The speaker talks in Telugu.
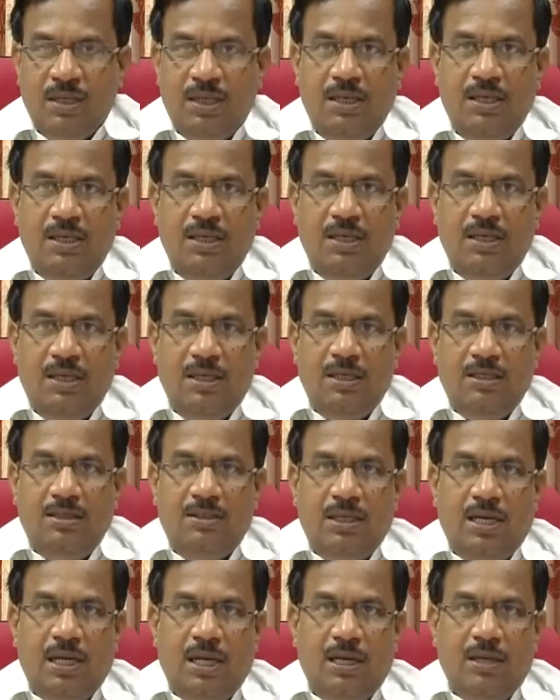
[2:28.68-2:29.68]
ఈ
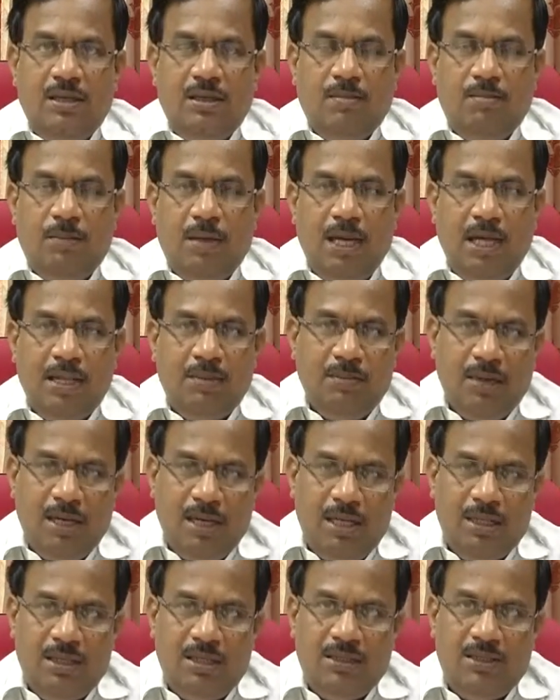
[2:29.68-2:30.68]
జా మహాత్మా
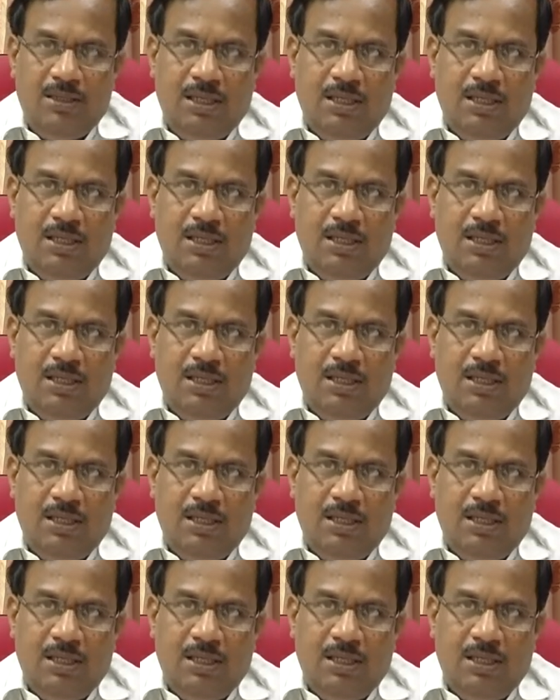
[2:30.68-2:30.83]
గాంధీ